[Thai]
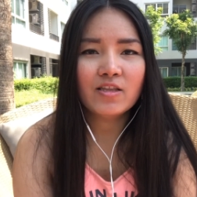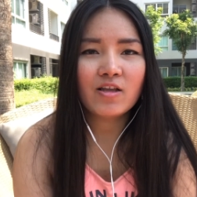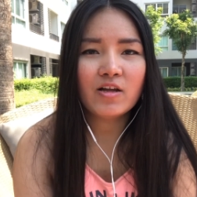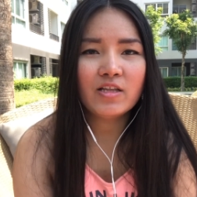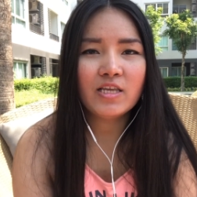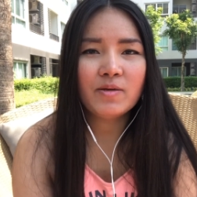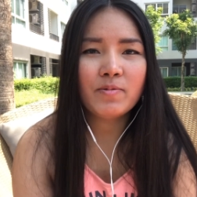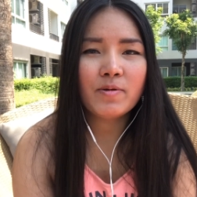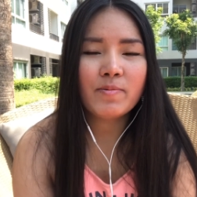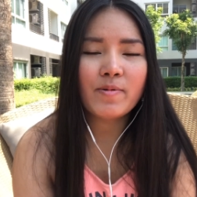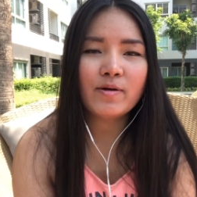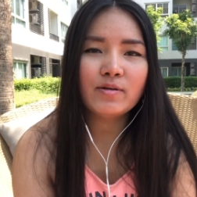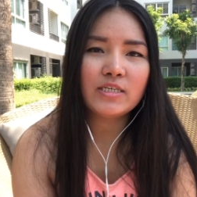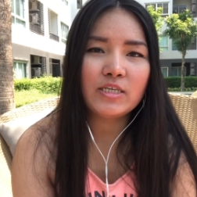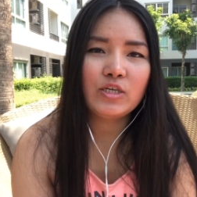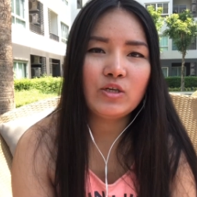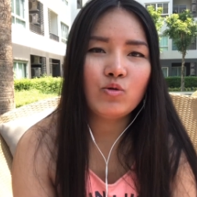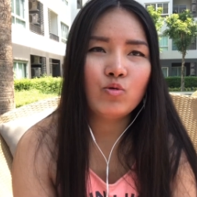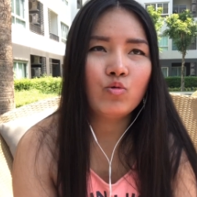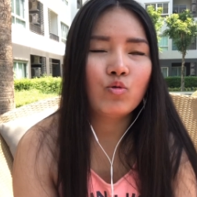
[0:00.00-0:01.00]
ตอนนี้พี่แมว
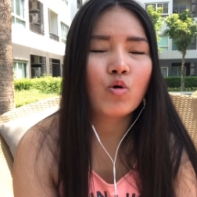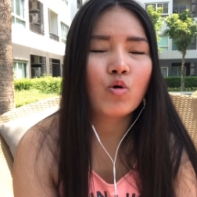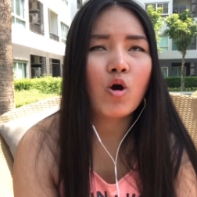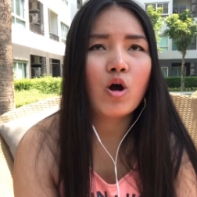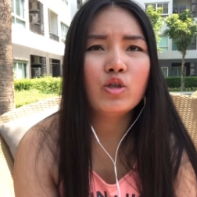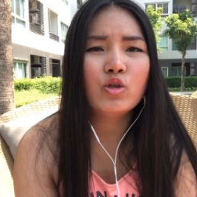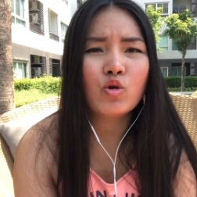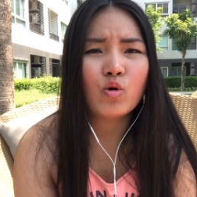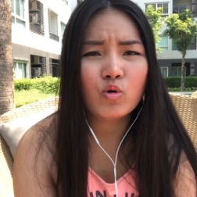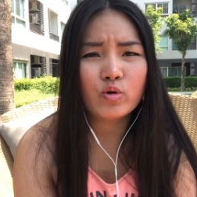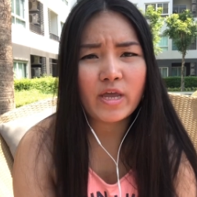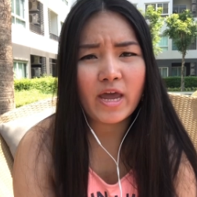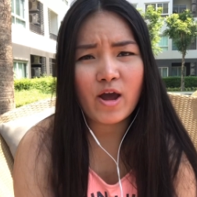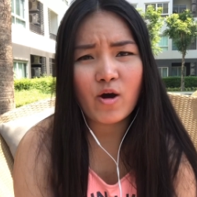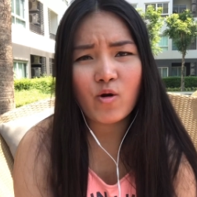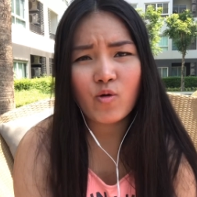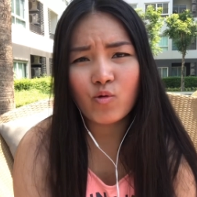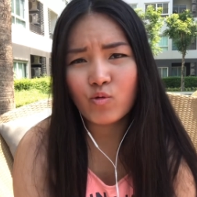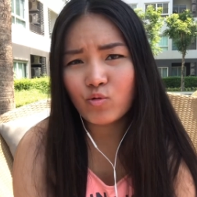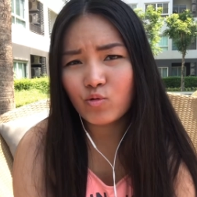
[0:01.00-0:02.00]
สีอยู่คอนโดแถ
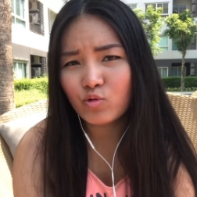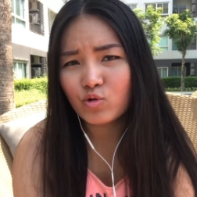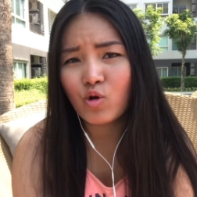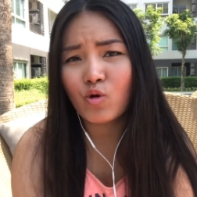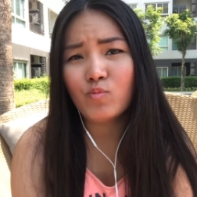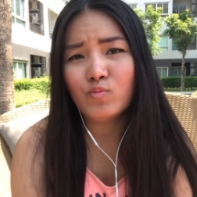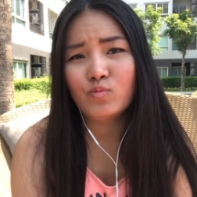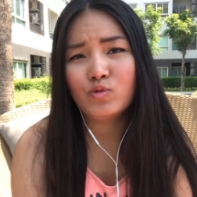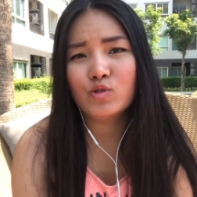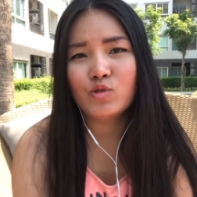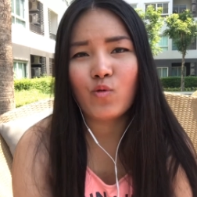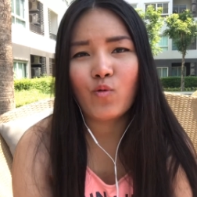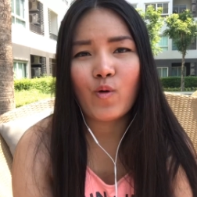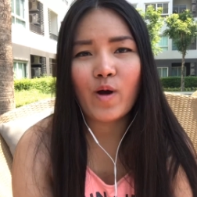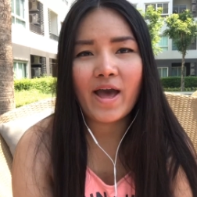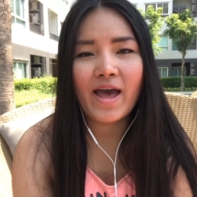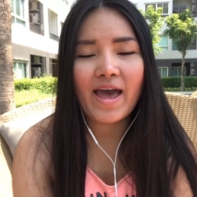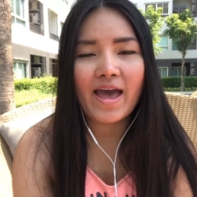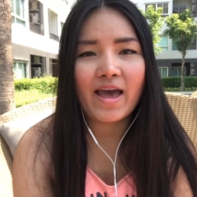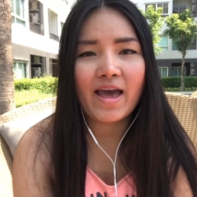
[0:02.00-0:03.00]
วอุดมสุข
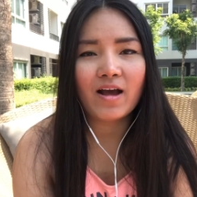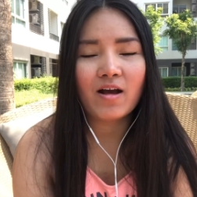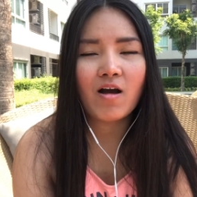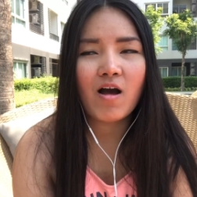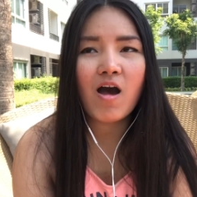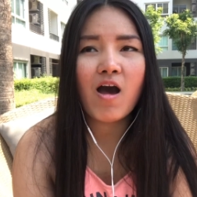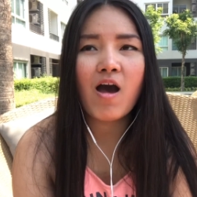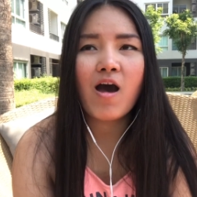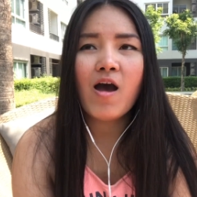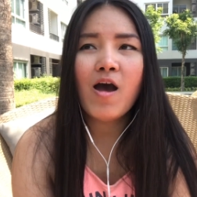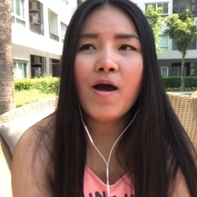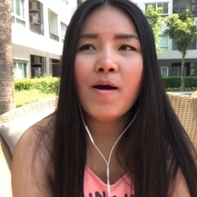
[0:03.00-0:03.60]
ค่ะก็